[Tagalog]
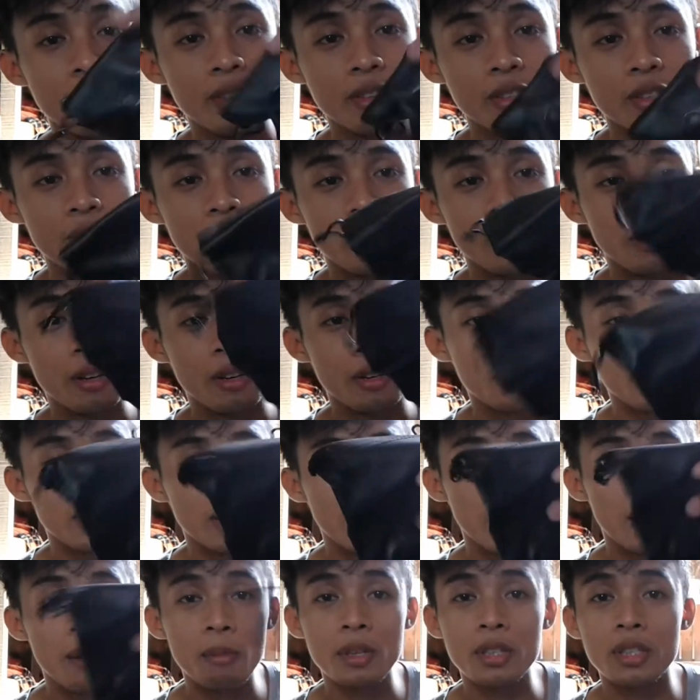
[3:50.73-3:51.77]
so
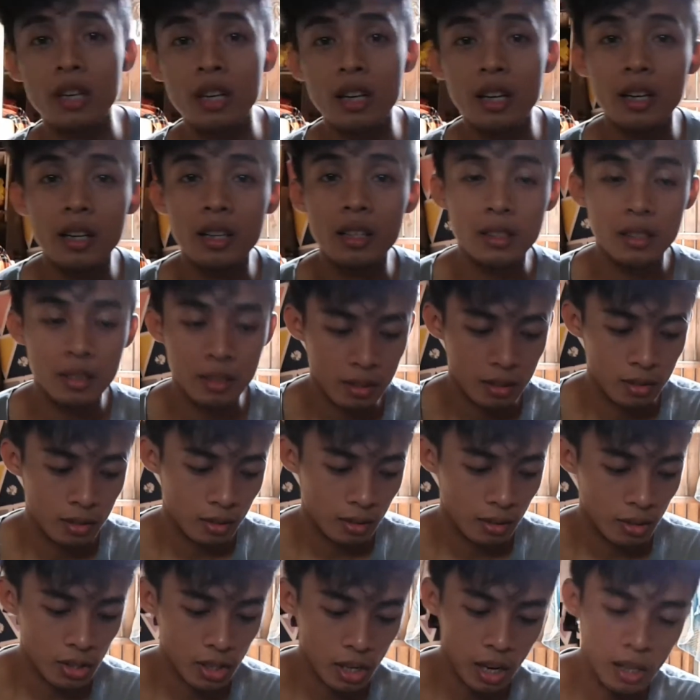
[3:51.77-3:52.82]
salamat sa
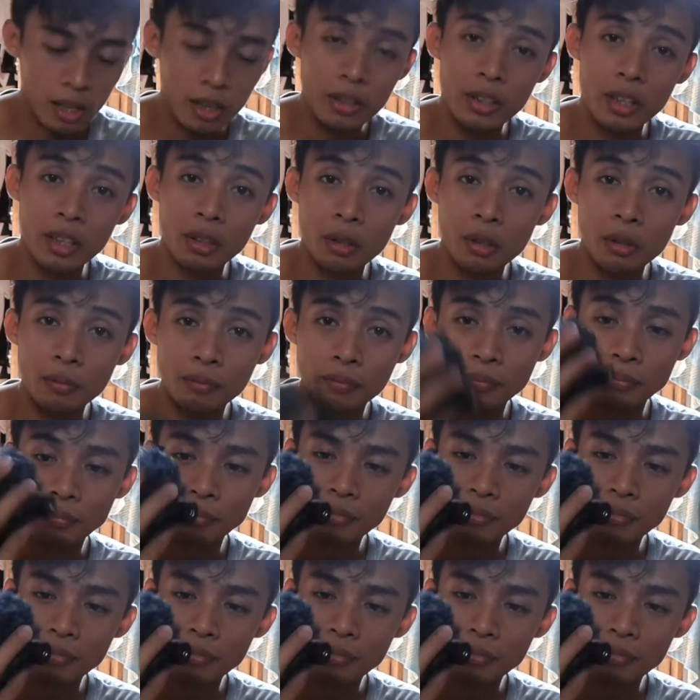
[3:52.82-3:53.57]
reseller nito